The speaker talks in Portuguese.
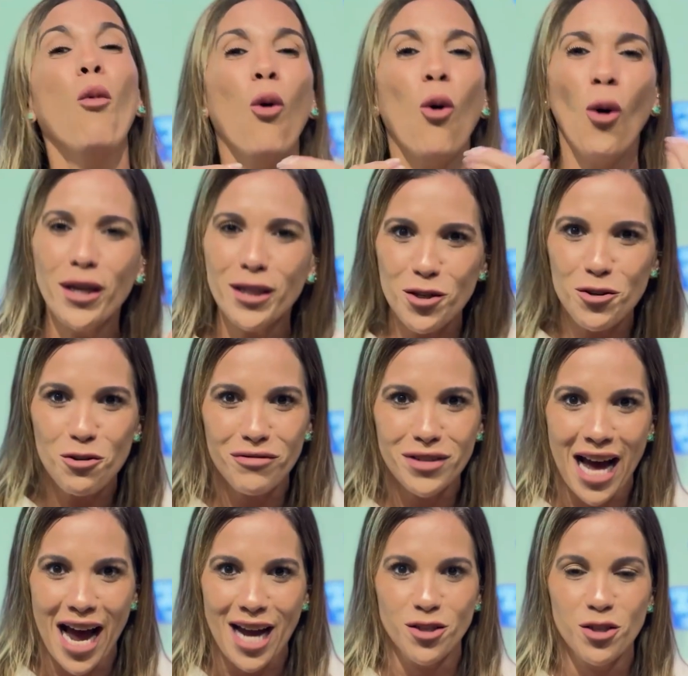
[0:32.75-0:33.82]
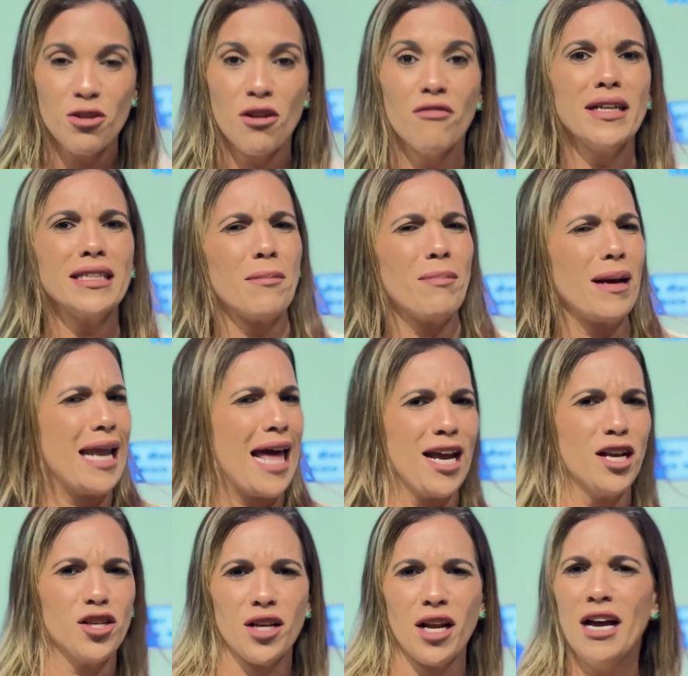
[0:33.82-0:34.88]
muitas novidades, vai ter
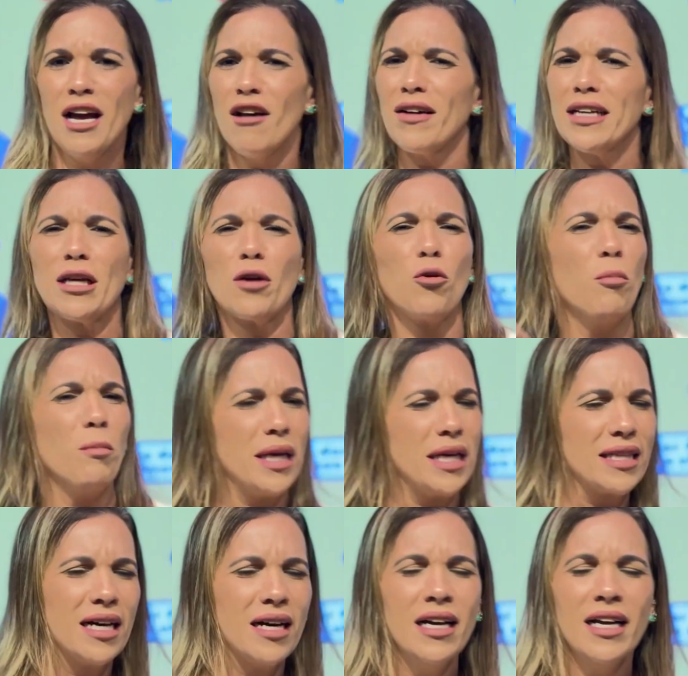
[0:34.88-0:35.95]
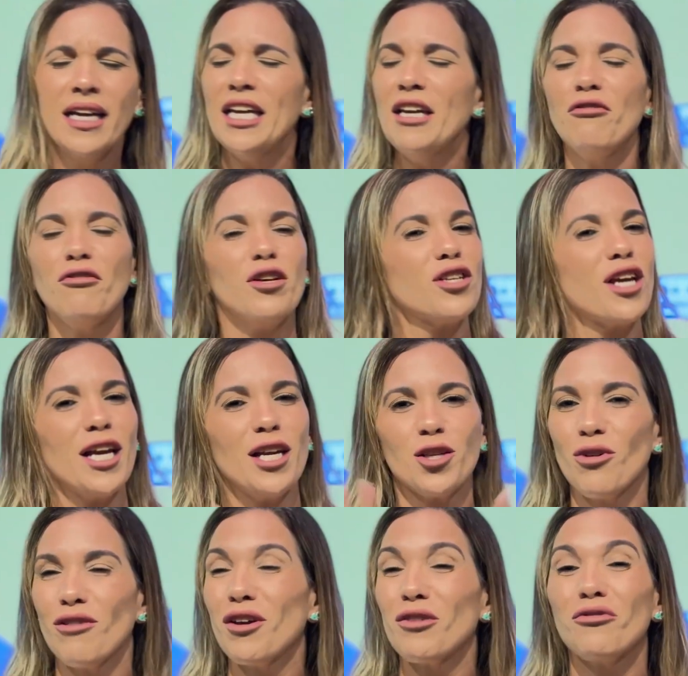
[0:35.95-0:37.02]
palestra, vai ter comida, enfim, gente, o
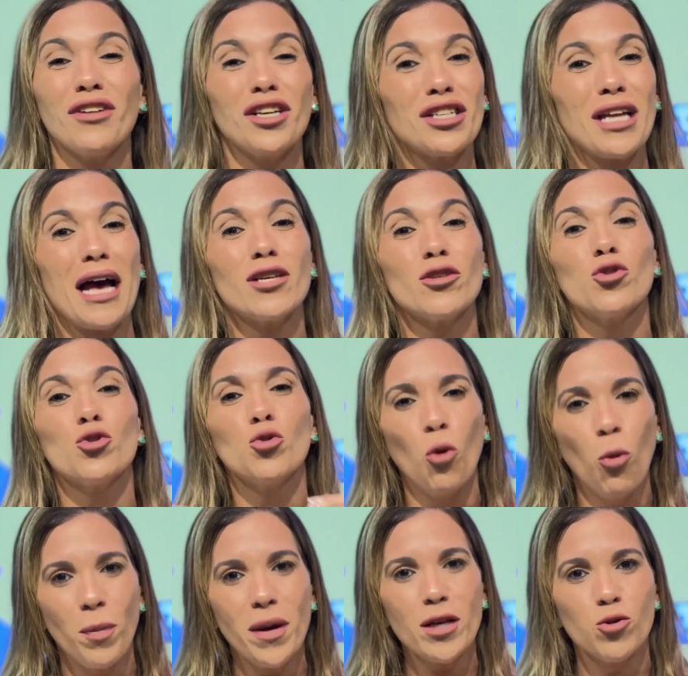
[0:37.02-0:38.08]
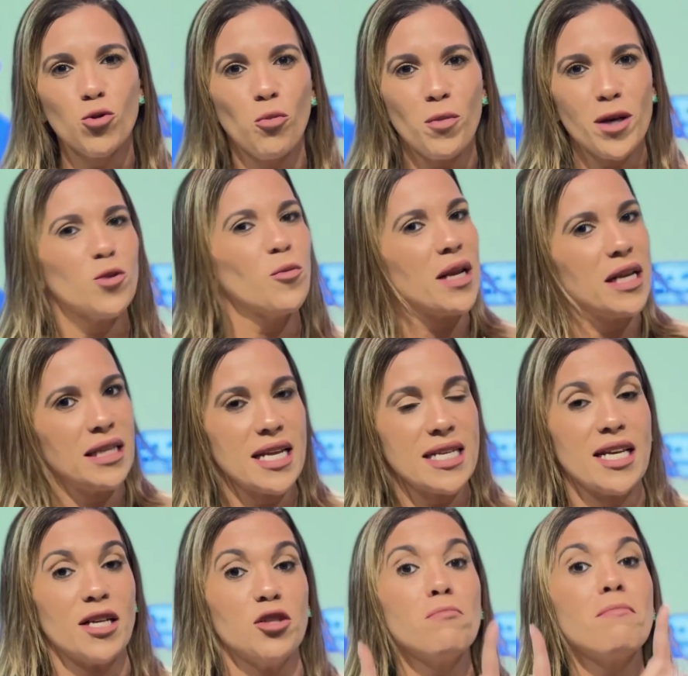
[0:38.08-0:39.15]
evento vai estar super, super, super
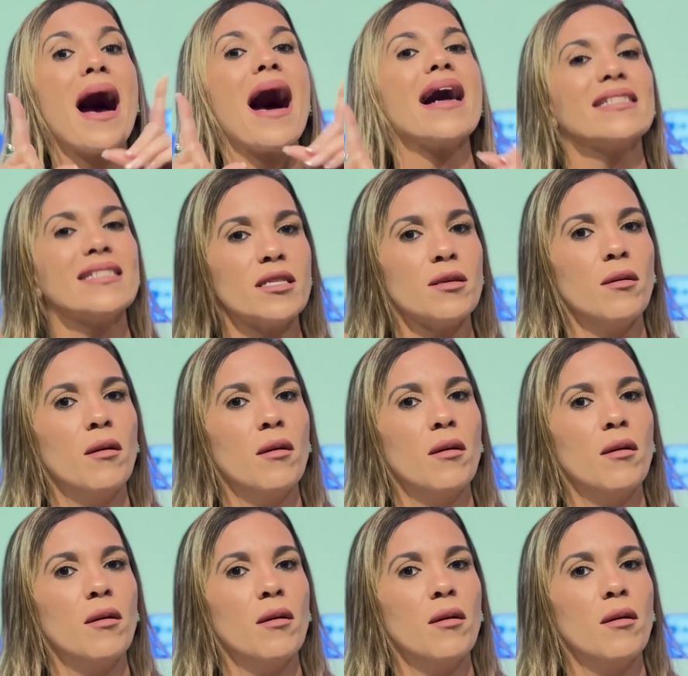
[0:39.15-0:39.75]
interessante. Mas